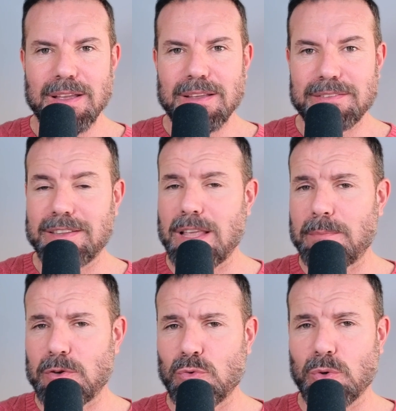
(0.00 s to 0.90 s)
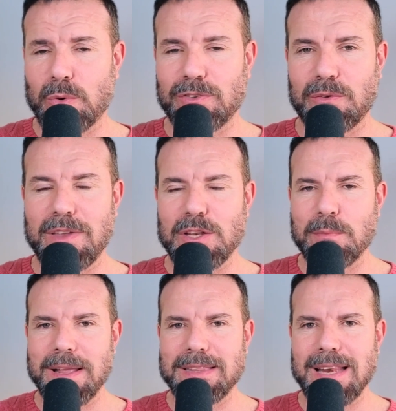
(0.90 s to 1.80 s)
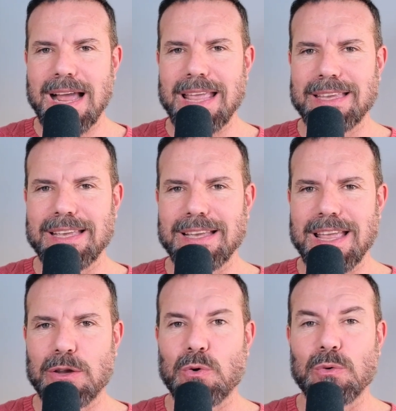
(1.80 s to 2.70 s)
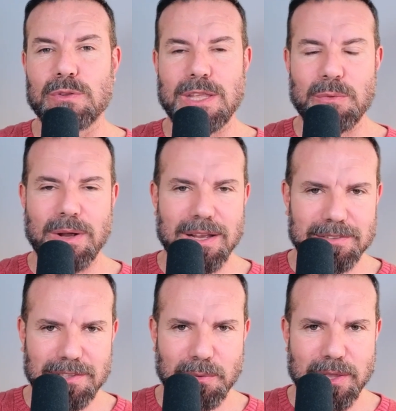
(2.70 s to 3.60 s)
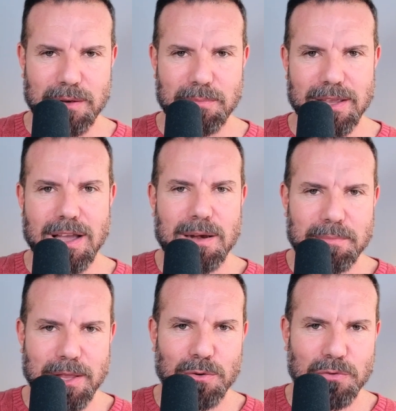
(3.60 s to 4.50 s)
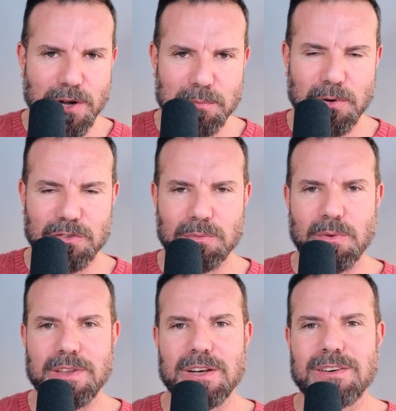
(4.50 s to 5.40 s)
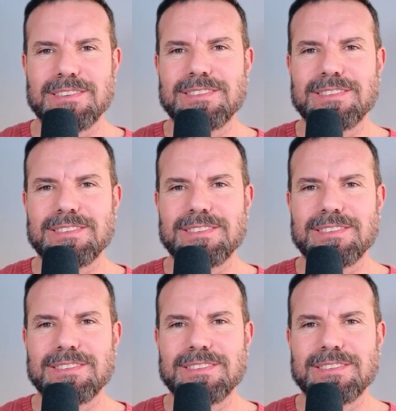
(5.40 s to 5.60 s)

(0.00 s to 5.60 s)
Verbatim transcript: Se ti è piaciuto questo video metti like e continua a seguirmi almeno fino al prossimo video.